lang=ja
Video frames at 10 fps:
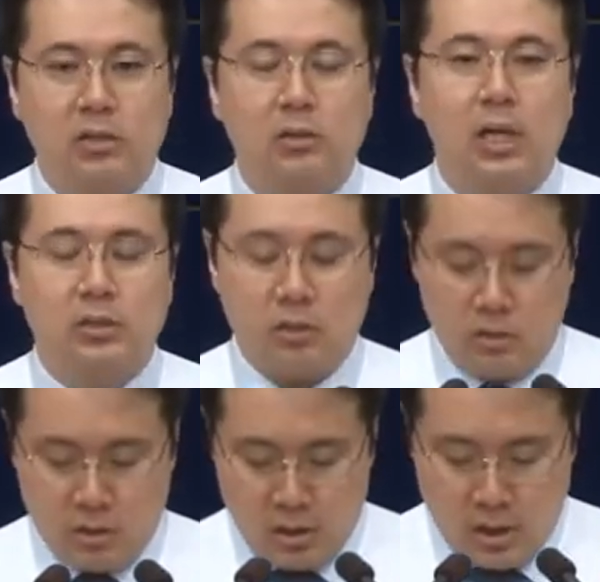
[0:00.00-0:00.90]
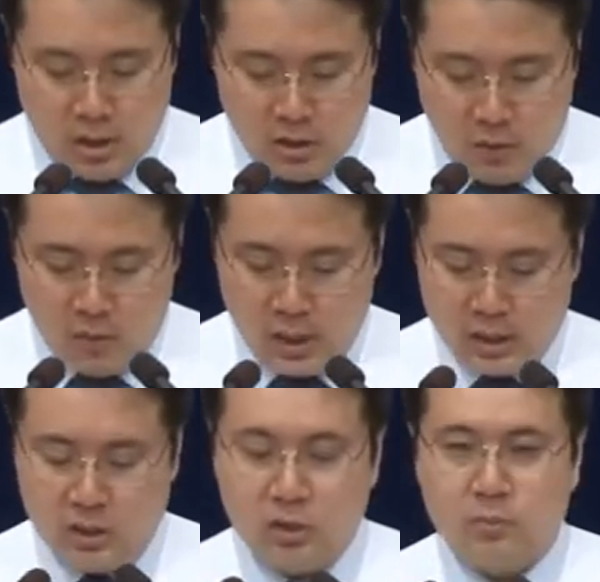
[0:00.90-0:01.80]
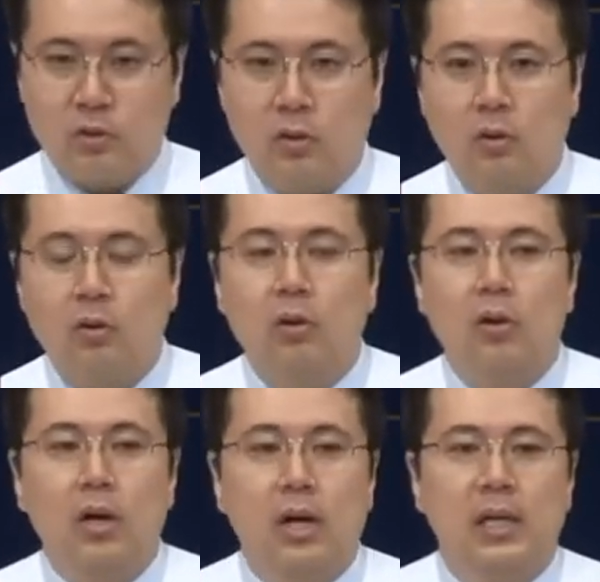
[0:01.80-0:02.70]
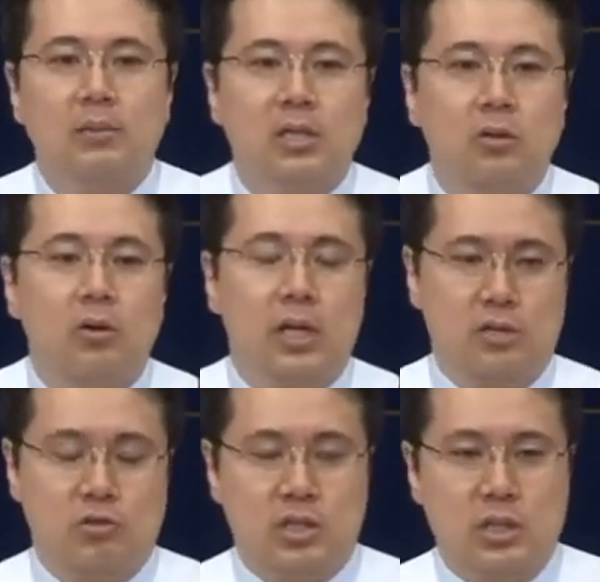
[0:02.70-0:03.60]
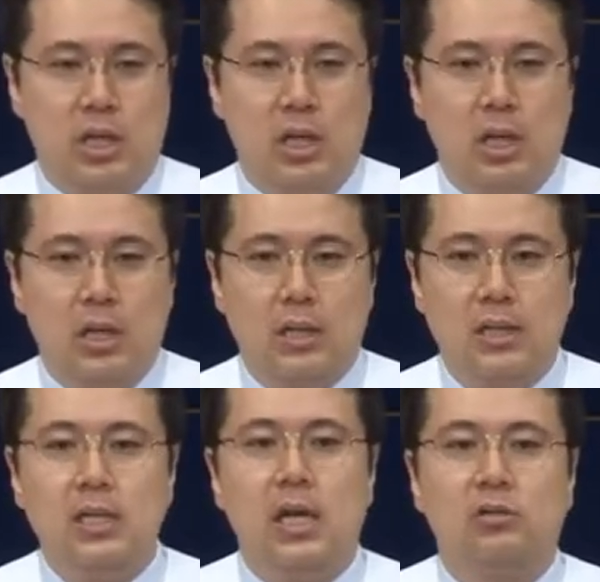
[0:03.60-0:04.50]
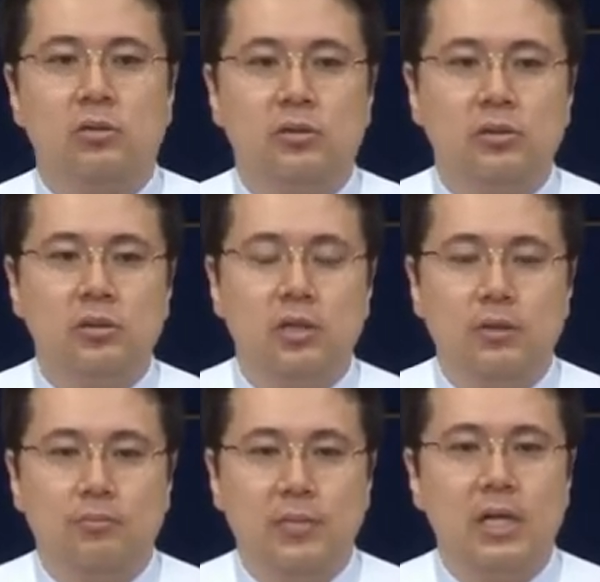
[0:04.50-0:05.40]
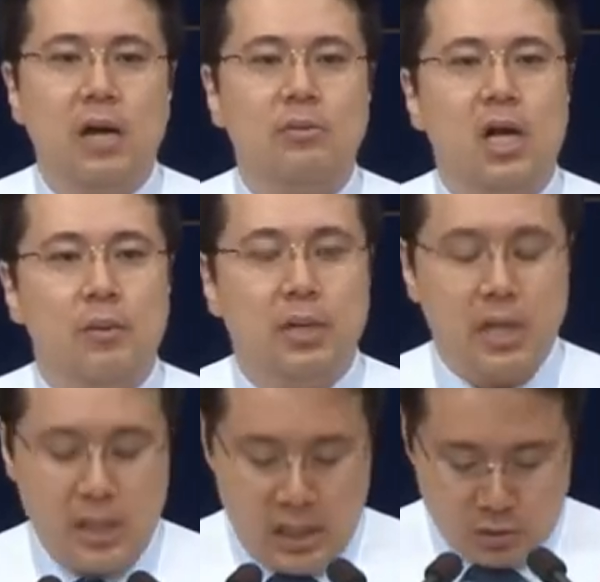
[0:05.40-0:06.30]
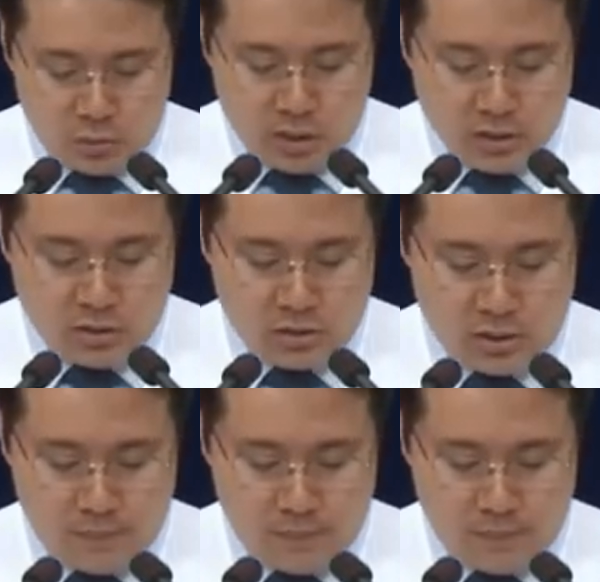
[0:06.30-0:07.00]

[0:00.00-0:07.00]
約束の地カナの地に入って永遠なる修行を受けるということを約束されましたそれはアブラハ